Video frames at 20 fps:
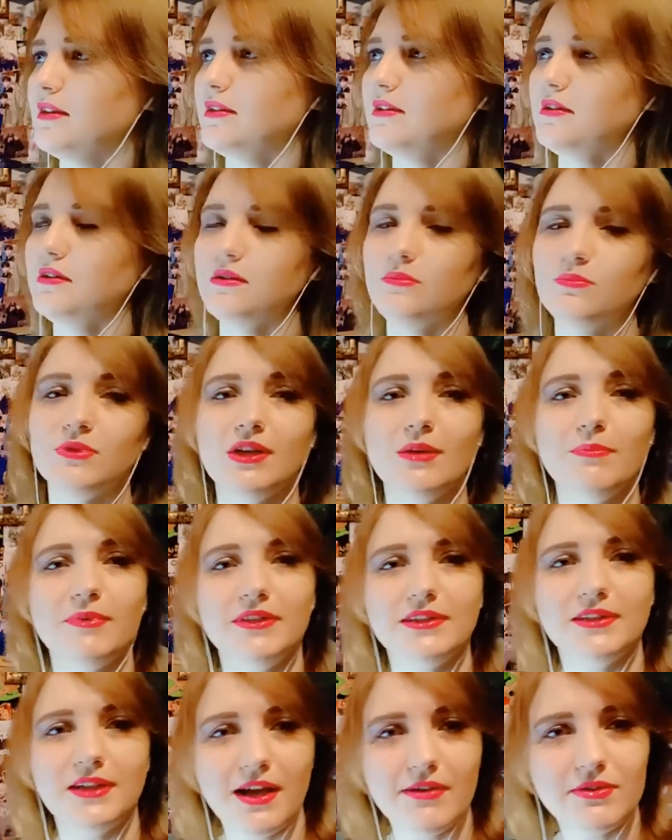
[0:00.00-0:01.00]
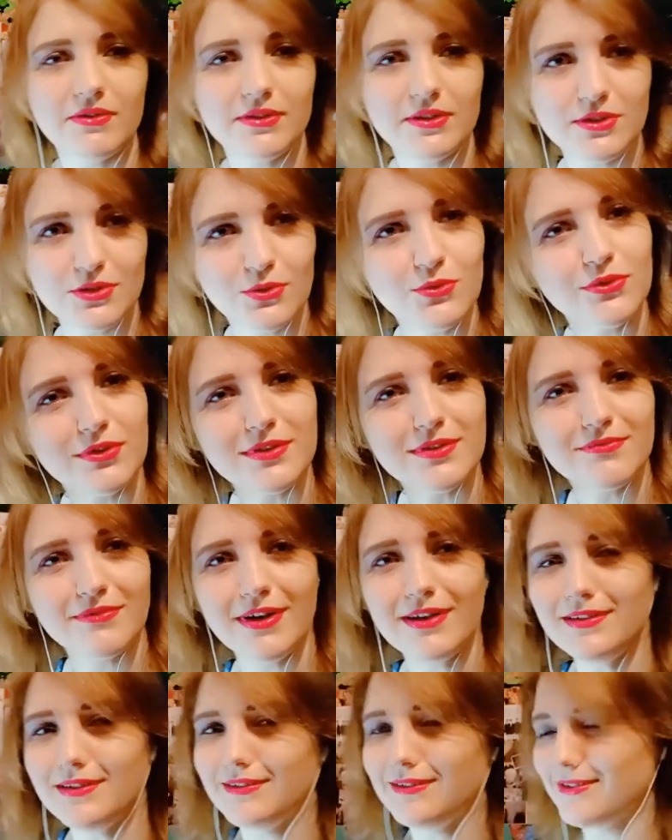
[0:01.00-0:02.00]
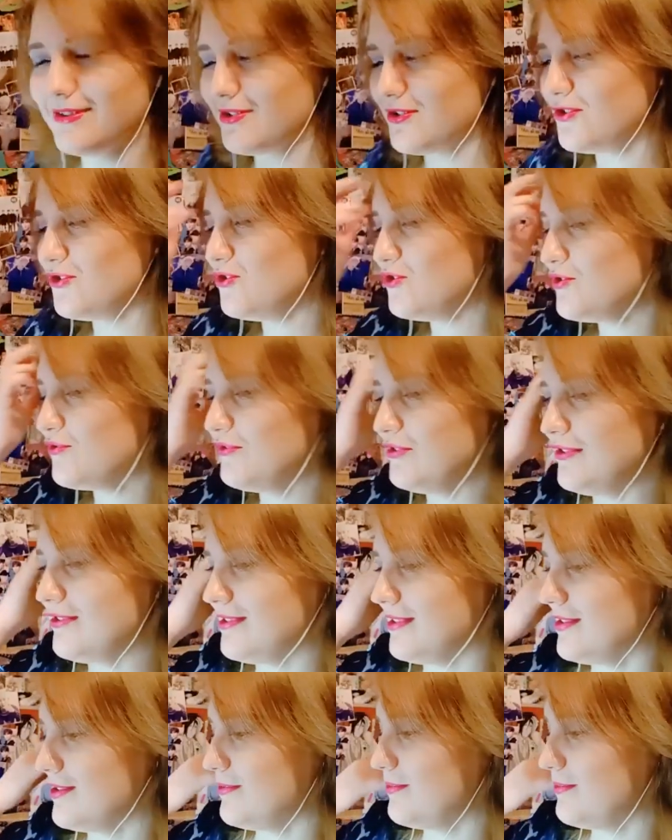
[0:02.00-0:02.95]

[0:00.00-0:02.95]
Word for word: и мне понравилось то название, это же ничего не значит,